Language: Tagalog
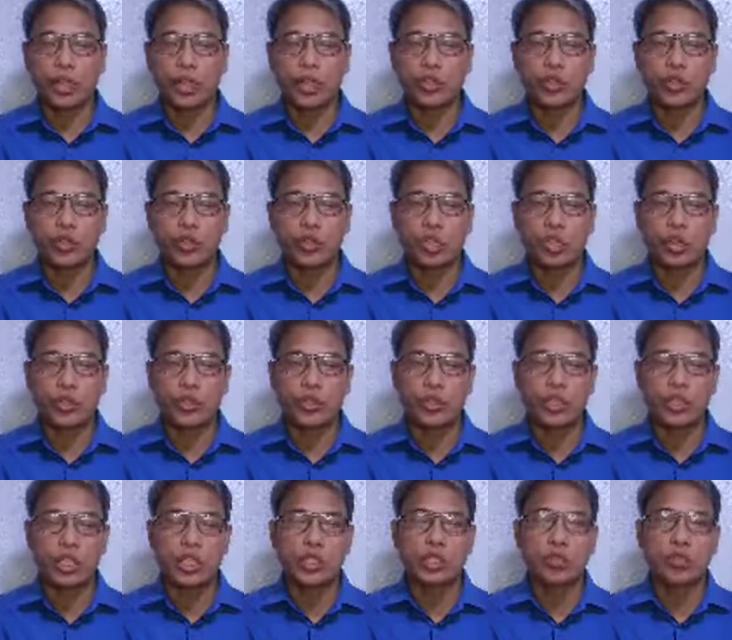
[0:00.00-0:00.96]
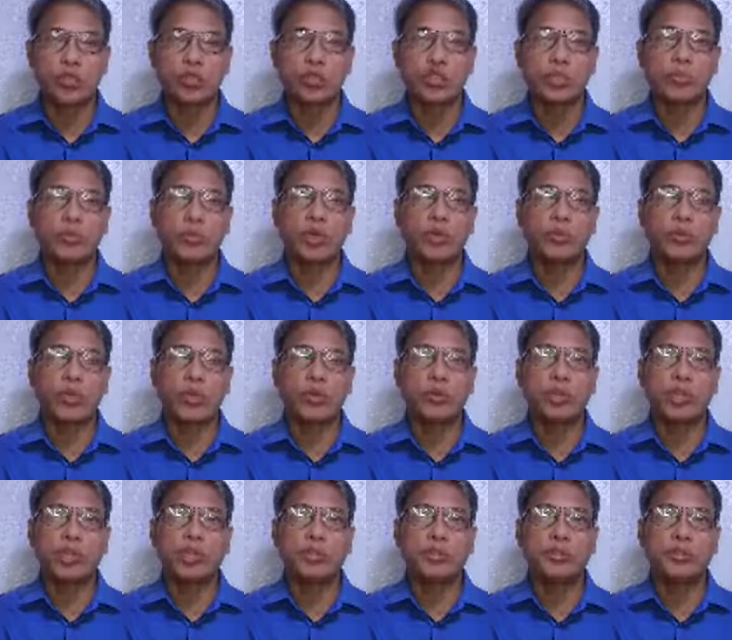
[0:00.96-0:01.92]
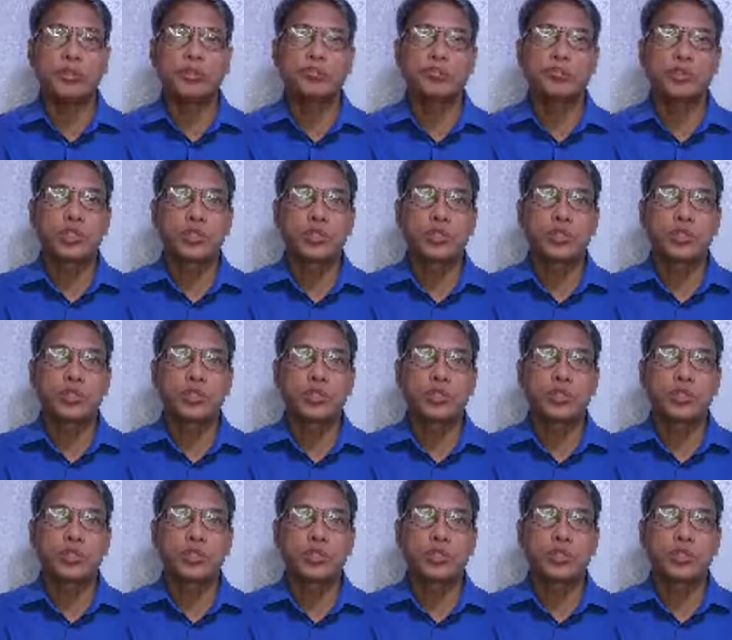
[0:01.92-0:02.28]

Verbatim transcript: ng Diyos sa oras na ito o sa mga panahong ito